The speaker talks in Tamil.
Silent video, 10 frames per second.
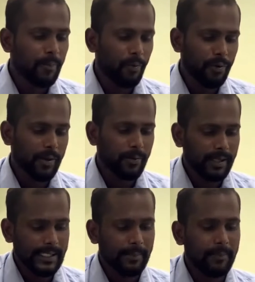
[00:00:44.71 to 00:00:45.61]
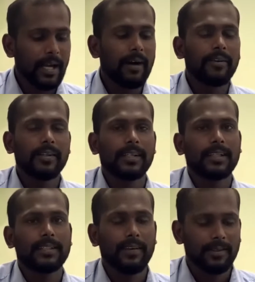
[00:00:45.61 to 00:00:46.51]
பூனை ஒன்றை மியாவு என்று
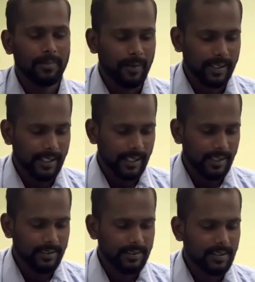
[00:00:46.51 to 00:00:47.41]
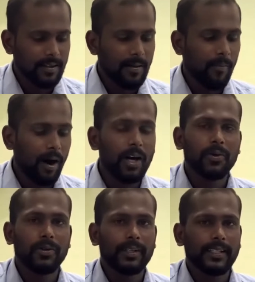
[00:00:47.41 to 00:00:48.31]
கத்த வைத்து பார்க்கிறேன் மாடு
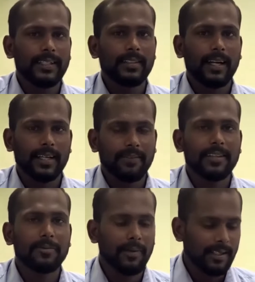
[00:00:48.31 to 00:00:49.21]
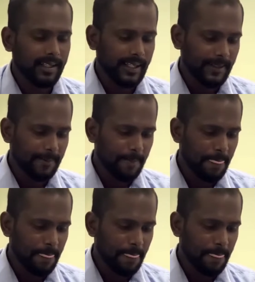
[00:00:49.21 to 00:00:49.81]
ஒன்றை நடக்க வைத்து பார்க்கிறேன்